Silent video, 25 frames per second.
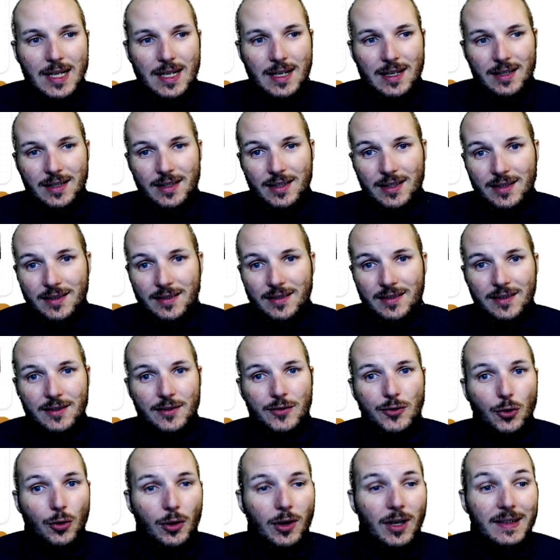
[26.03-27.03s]
Et c'est
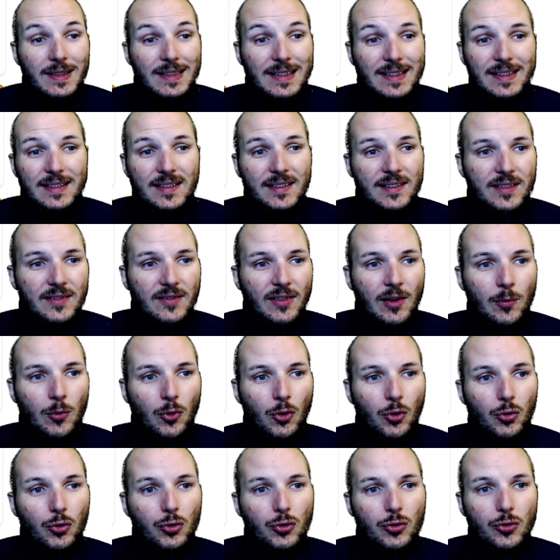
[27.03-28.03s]
Sorar Data, c'est
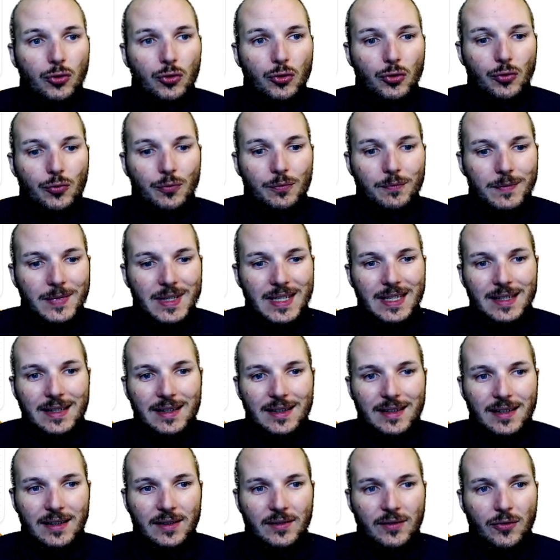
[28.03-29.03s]
vraiment une mine
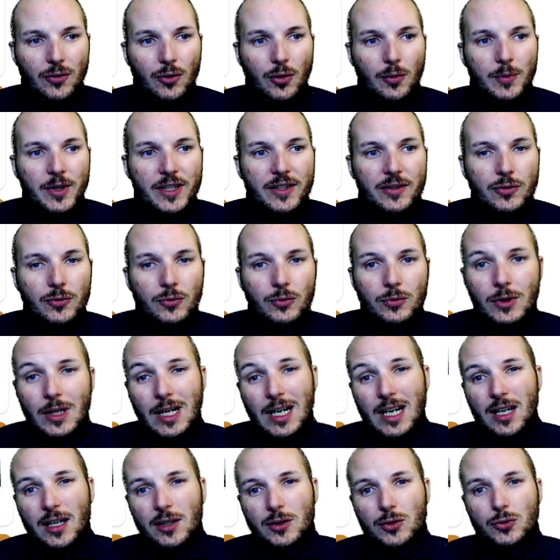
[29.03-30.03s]
d'informations
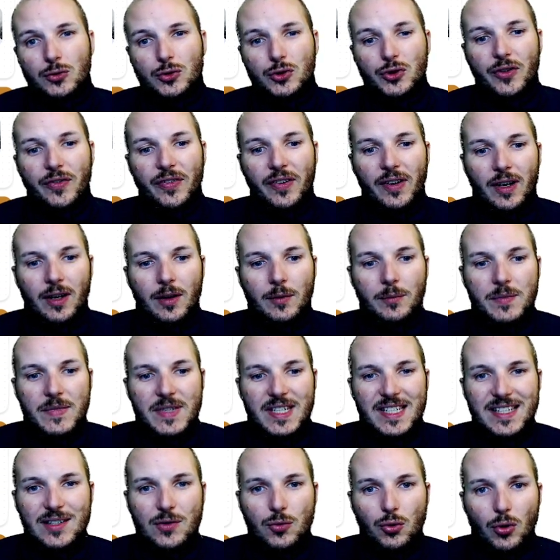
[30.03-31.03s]
donc je vais faire un
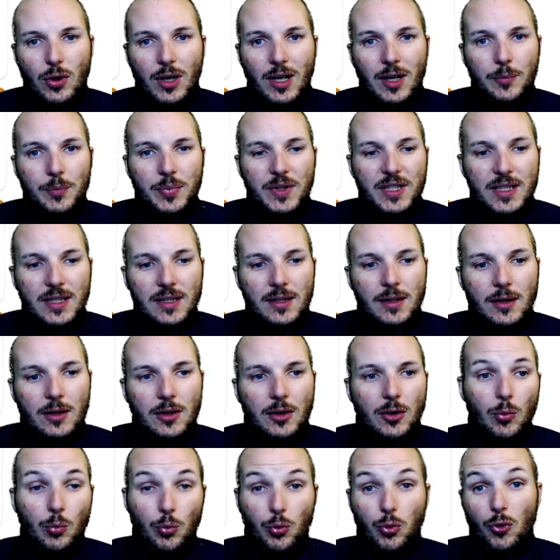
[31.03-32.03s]
petit tour rapide
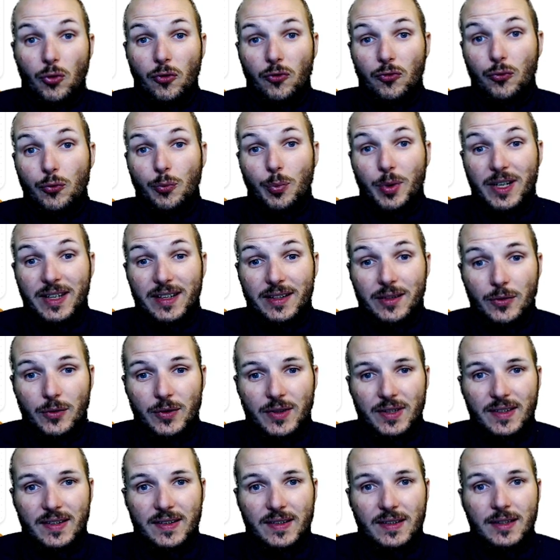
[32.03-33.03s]
euh, pour vous
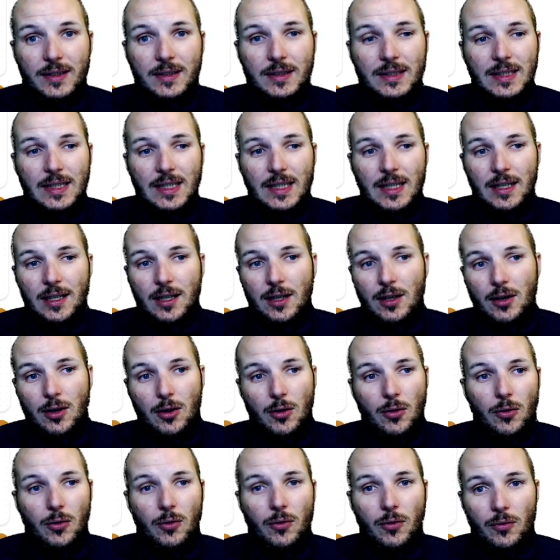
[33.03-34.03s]
présenter ça euh,
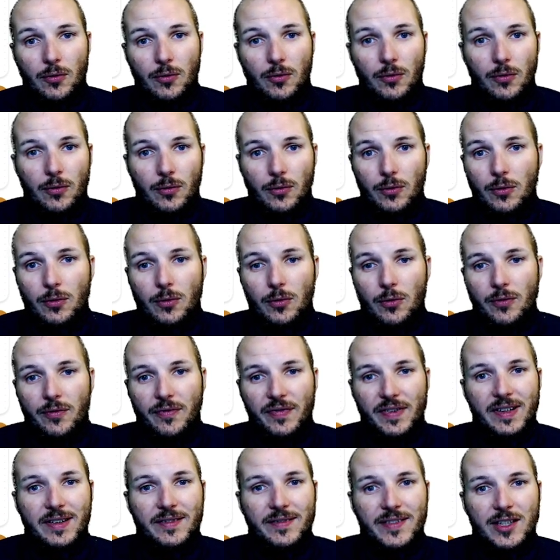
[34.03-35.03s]
en,
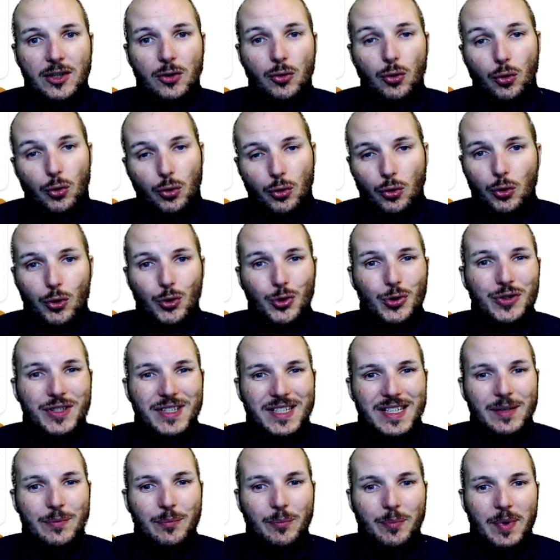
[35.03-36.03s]
fin de vidéo, en
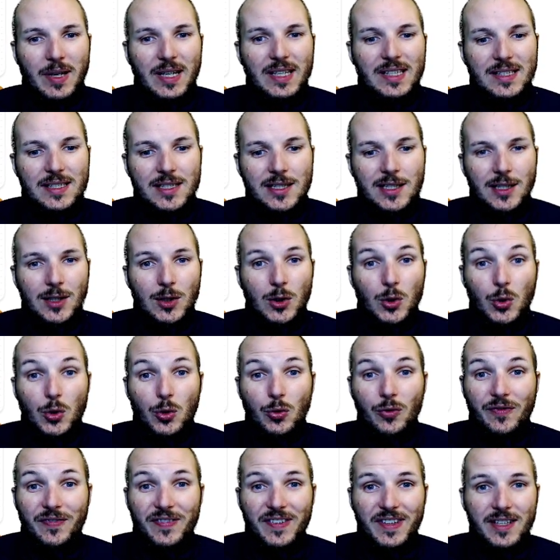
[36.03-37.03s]
deuxième partie de
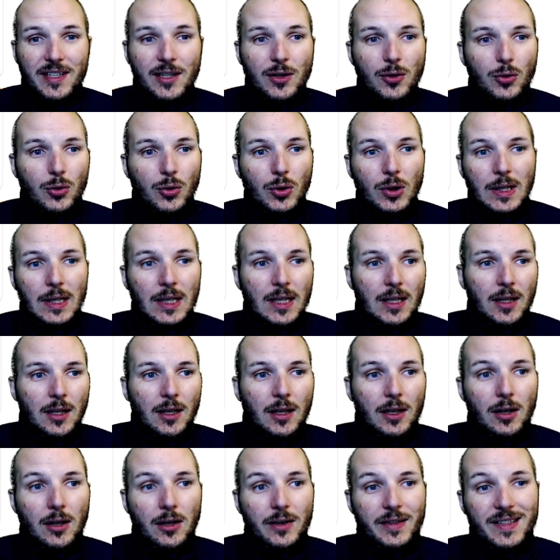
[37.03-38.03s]
vidéo.
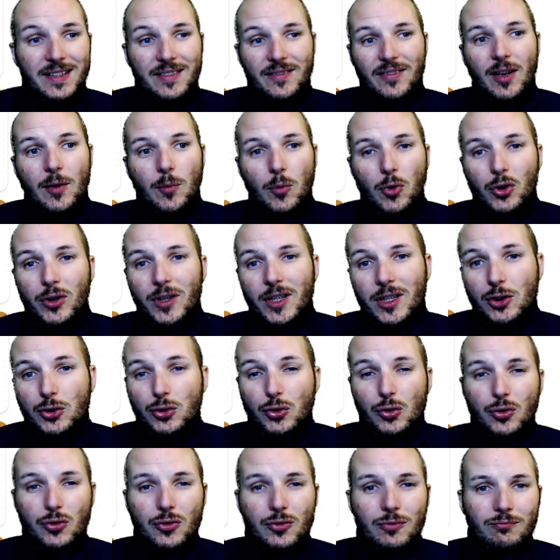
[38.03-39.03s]
Euh, c'est vraiment quelque
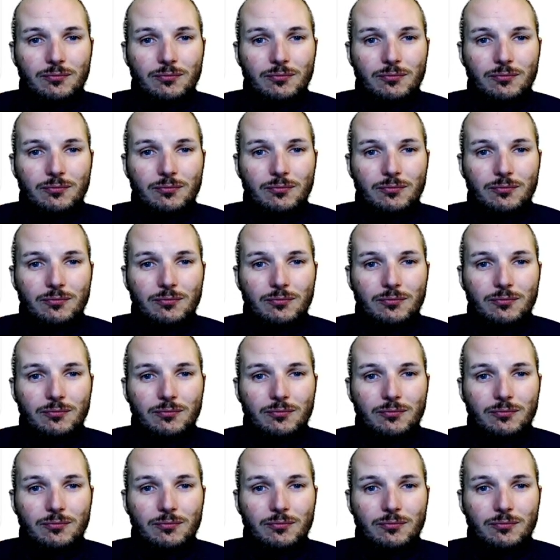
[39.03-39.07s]
chose de